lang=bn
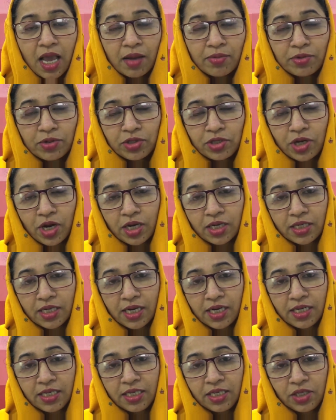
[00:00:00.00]
এবং
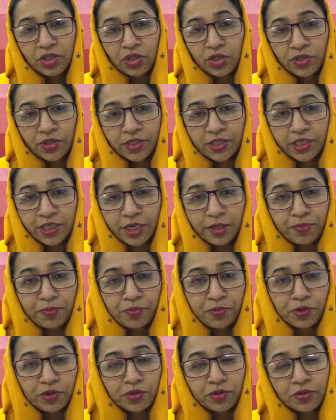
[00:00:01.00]
সরকারি যন্ত্রের
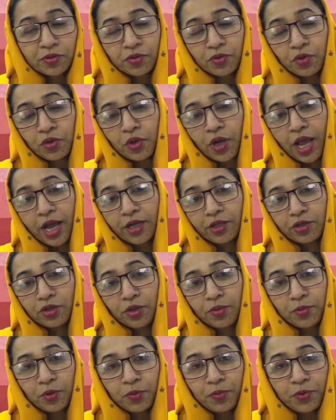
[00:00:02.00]
ও
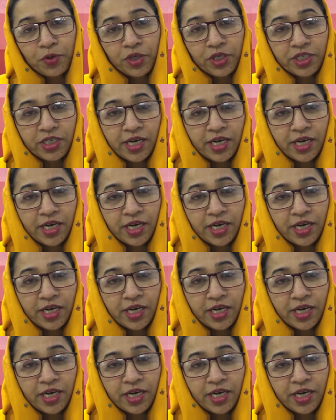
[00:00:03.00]
একদম ওপরের